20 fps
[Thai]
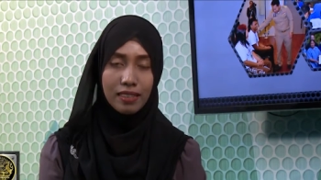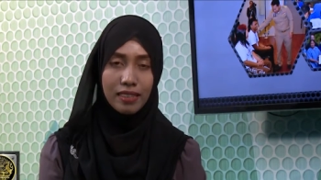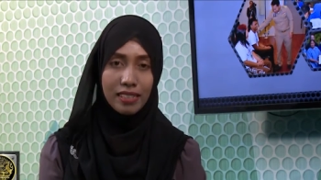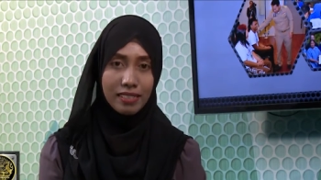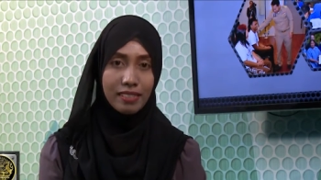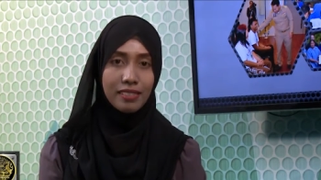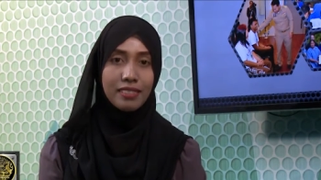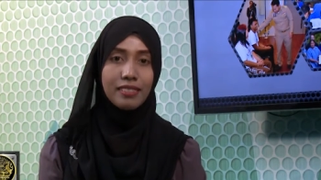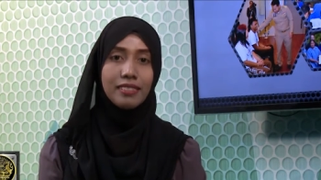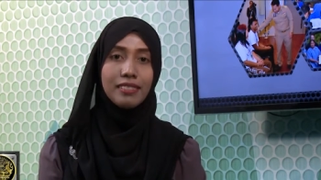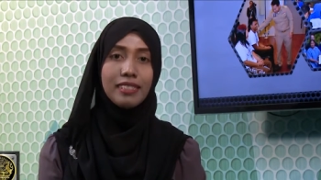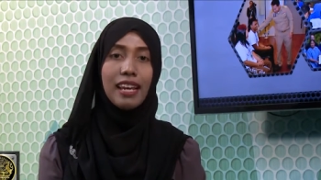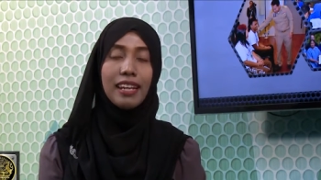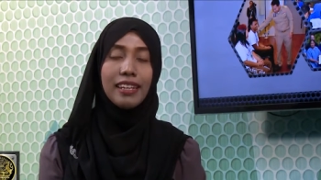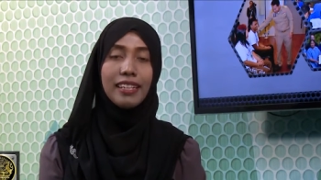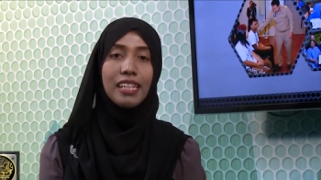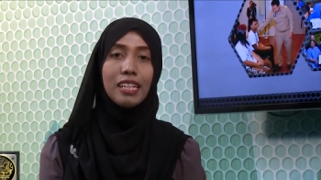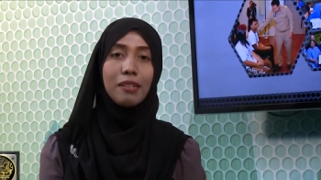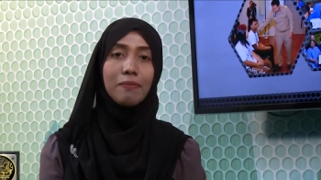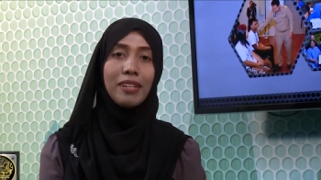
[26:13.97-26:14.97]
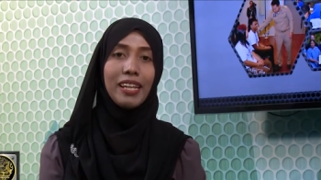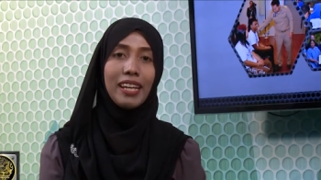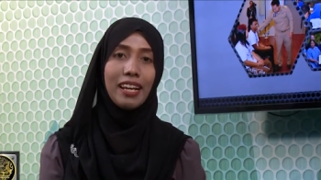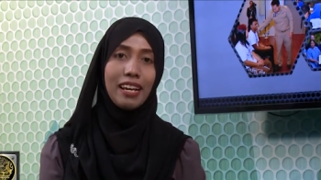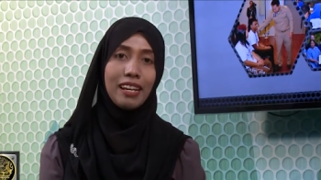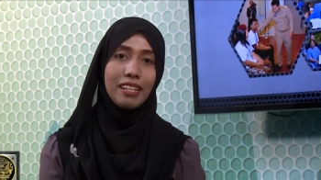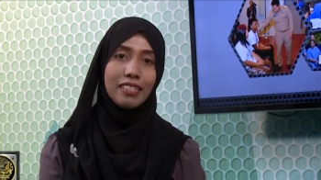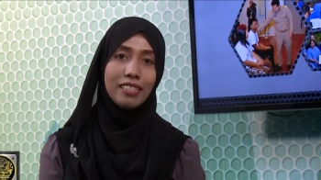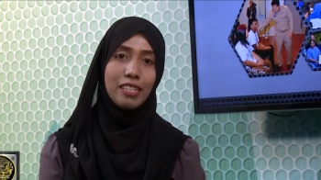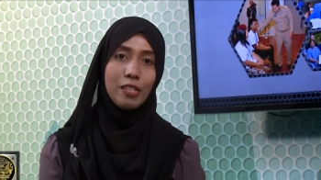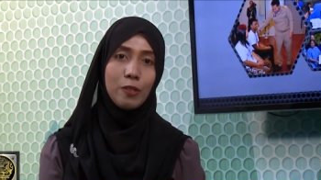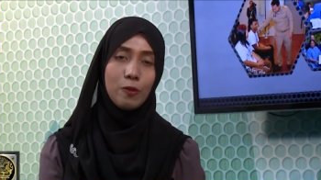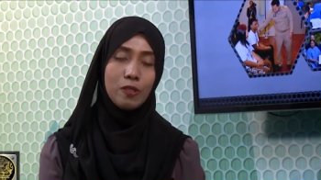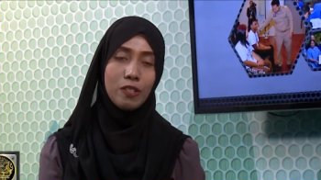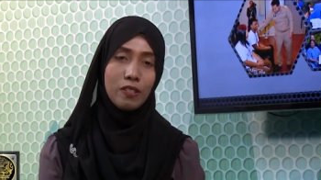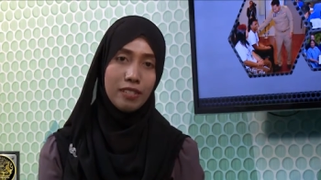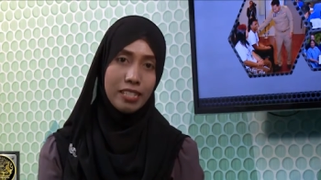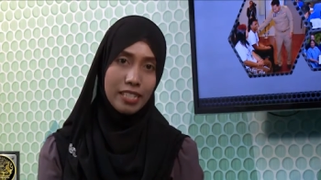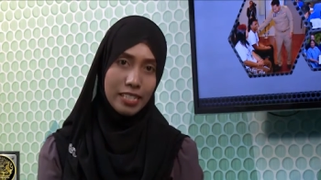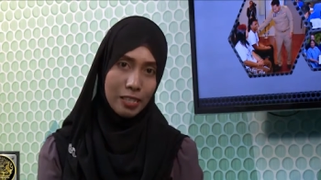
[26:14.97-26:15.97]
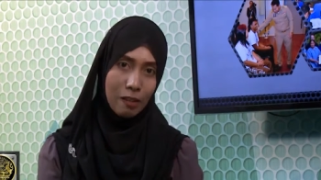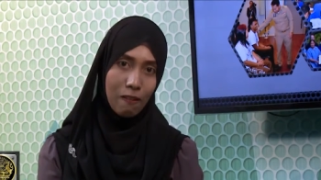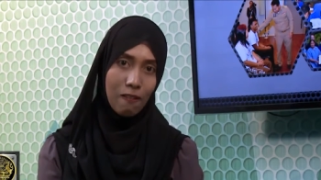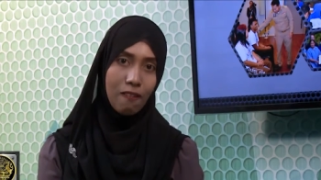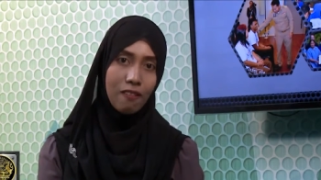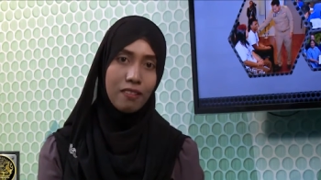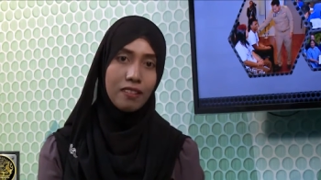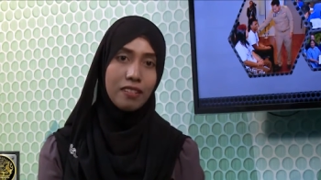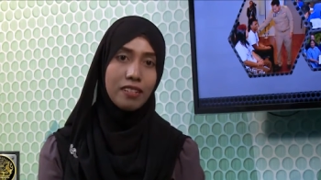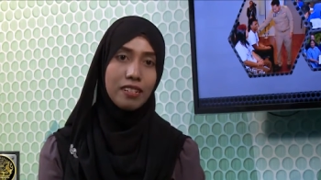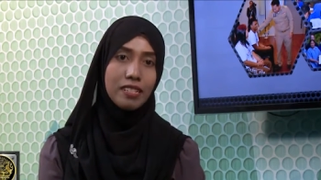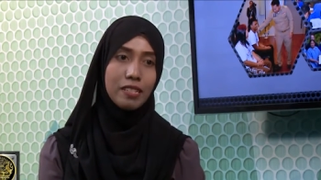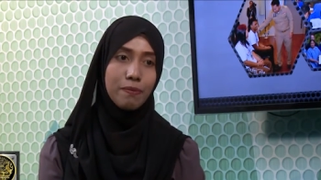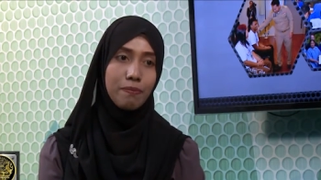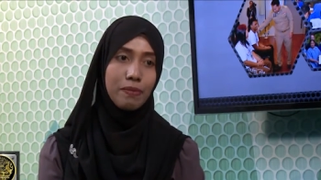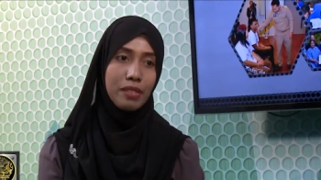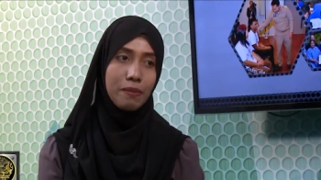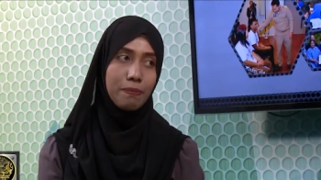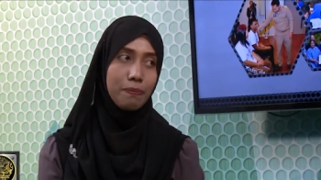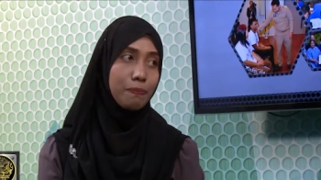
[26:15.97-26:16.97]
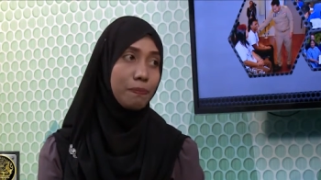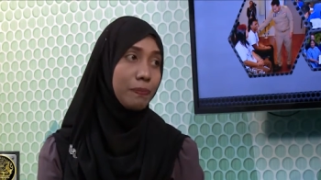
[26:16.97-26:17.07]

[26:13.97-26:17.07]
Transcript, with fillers: ตึกแจ้งเยี่ยมเลยค่ะจะอยู่ช่องที่ 2ก็จะมี